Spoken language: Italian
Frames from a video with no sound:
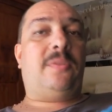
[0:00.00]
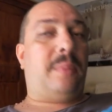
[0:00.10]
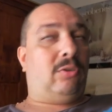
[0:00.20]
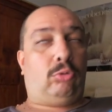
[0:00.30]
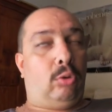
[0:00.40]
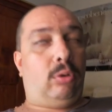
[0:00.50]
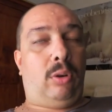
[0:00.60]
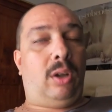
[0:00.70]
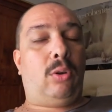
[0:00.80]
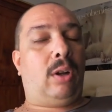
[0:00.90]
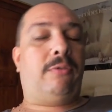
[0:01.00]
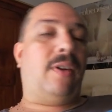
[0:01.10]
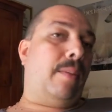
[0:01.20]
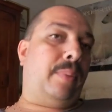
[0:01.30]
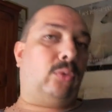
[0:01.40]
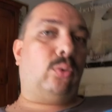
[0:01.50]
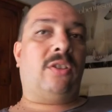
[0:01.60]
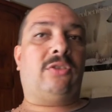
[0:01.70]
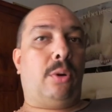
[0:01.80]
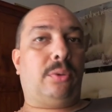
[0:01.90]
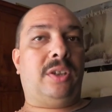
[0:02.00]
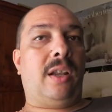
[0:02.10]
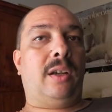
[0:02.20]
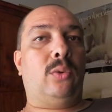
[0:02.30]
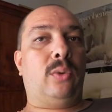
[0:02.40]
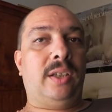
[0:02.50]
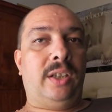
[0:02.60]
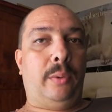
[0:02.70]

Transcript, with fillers: spesso allora fa apertura straordinaria il lunedì,